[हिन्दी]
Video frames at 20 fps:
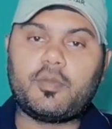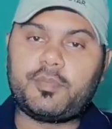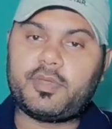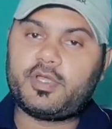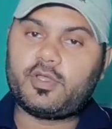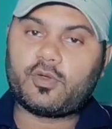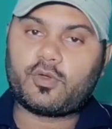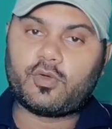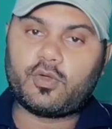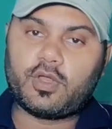
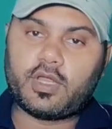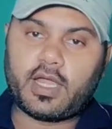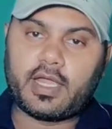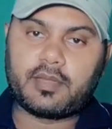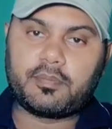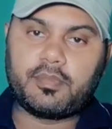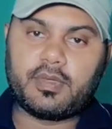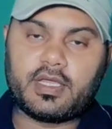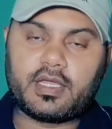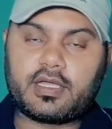वीडियो को
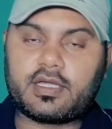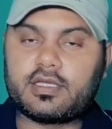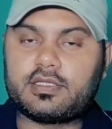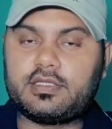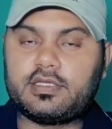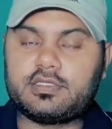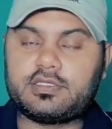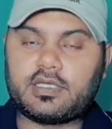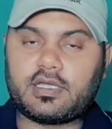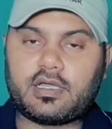लाइक भी कर
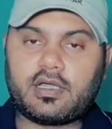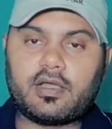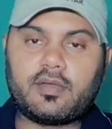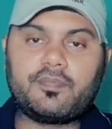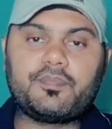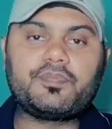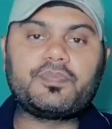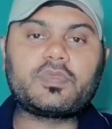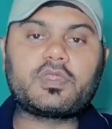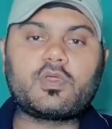दीजिएगा
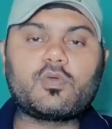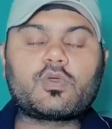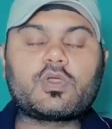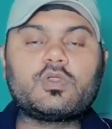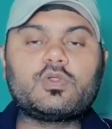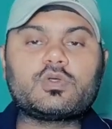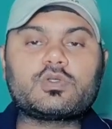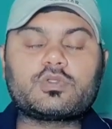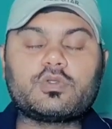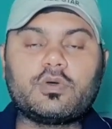
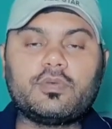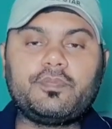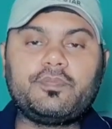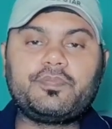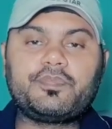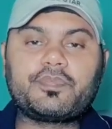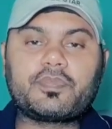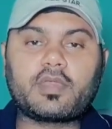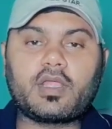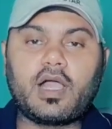क्योंकि दोस्तों
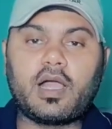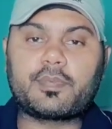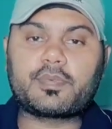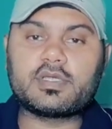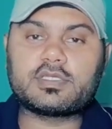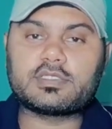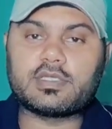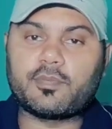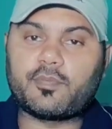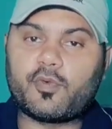
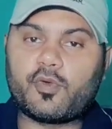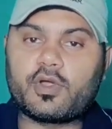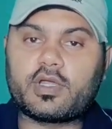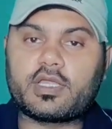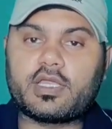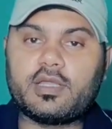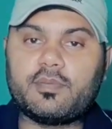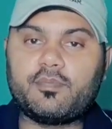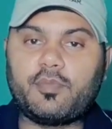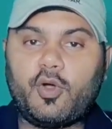आपके
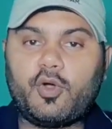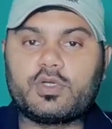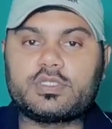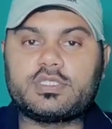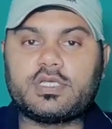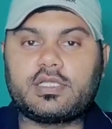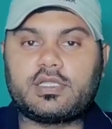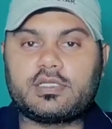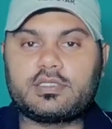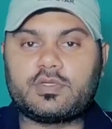सपोर्ट की बहुत
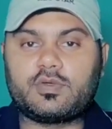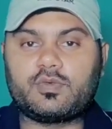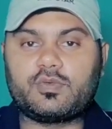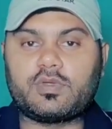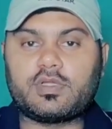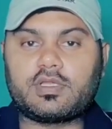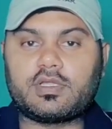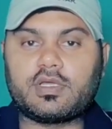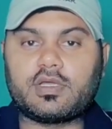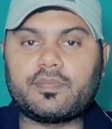ज़्यादा
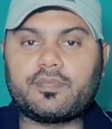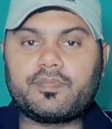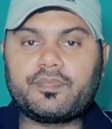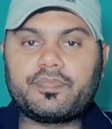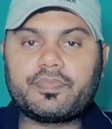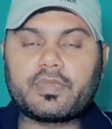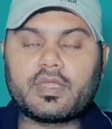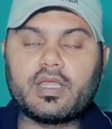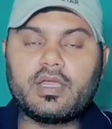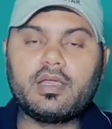ज़रूरत है
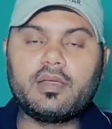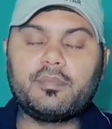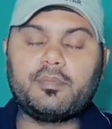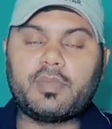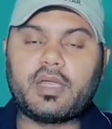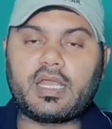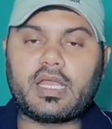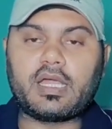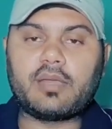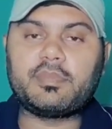
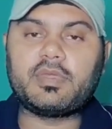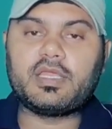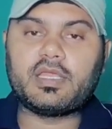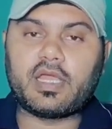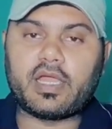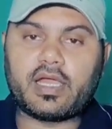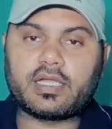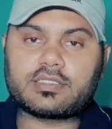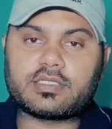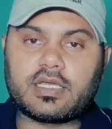मेरा अभी
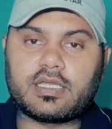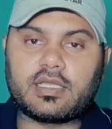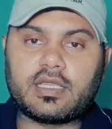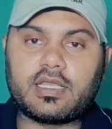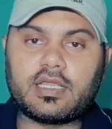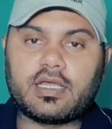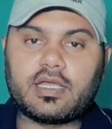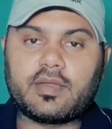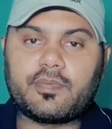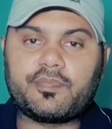नया
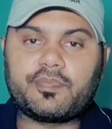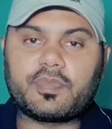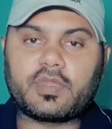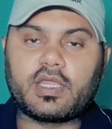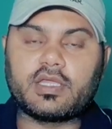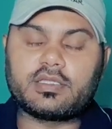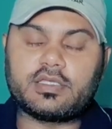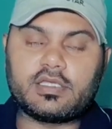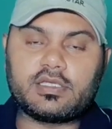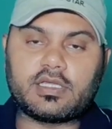चैनल है
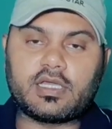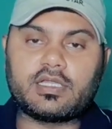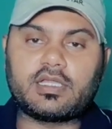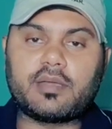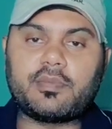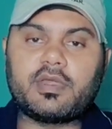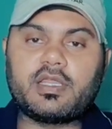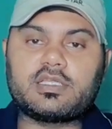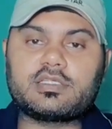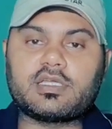इतनी
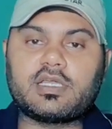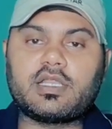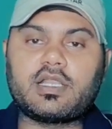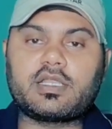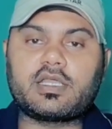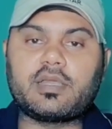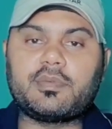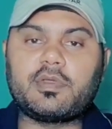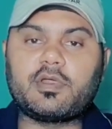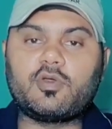ज़्यादा मेरे
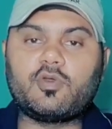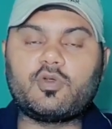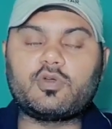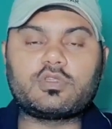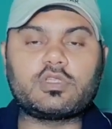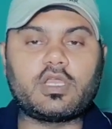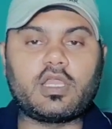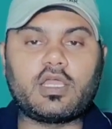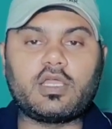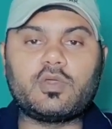चैनल की भी
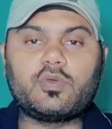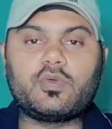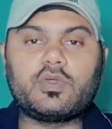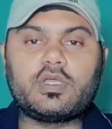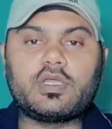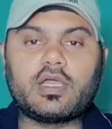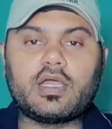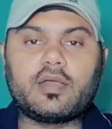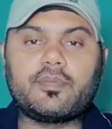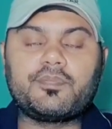ग्रोथ नहीं
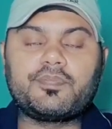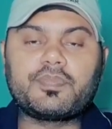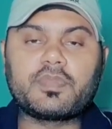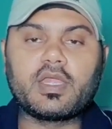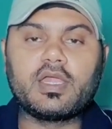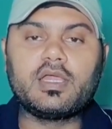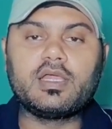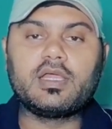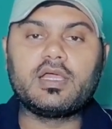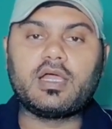हुई है
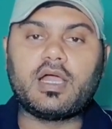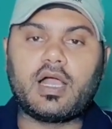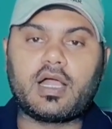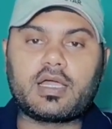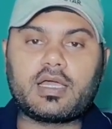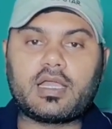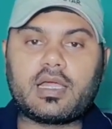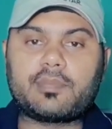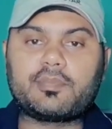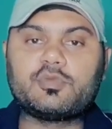
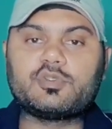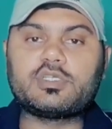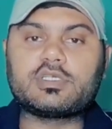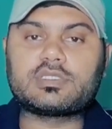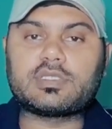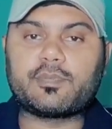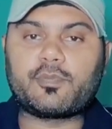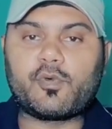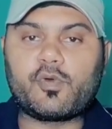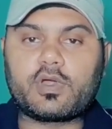अगर आप मुझे
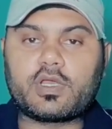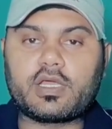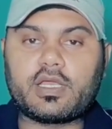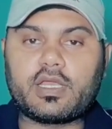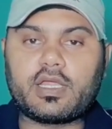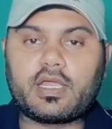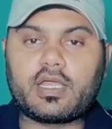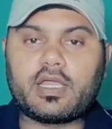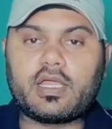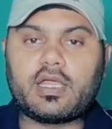सपोर्ट
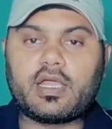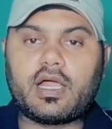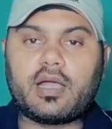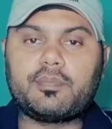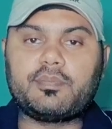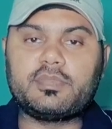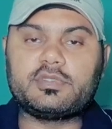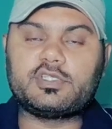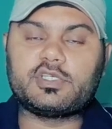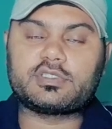करेंगे
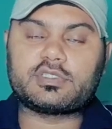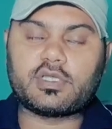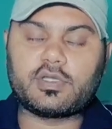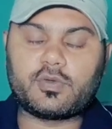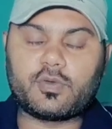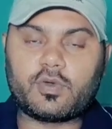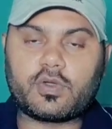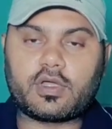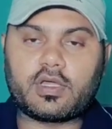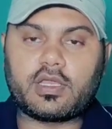आप मुझे
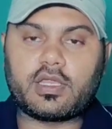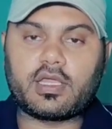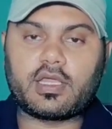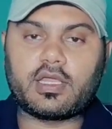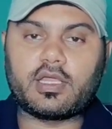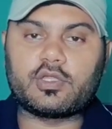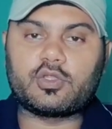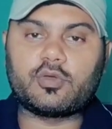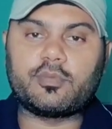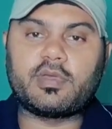सहयोग
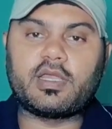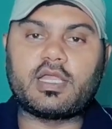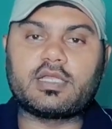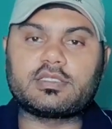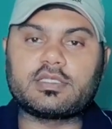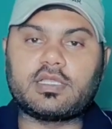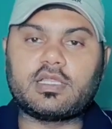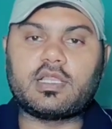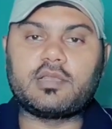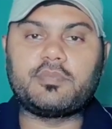करेंगे तो मेरा
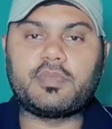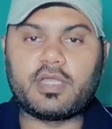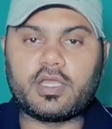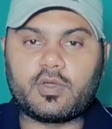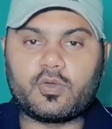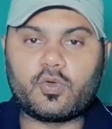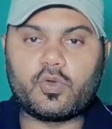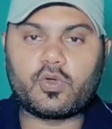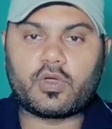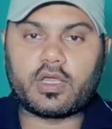चैनल भी
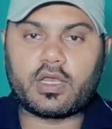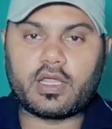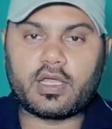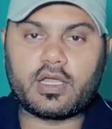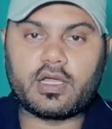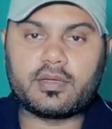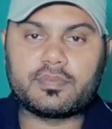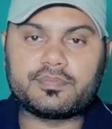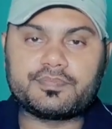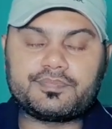ग्रो
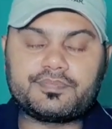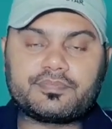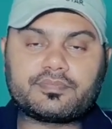करेगा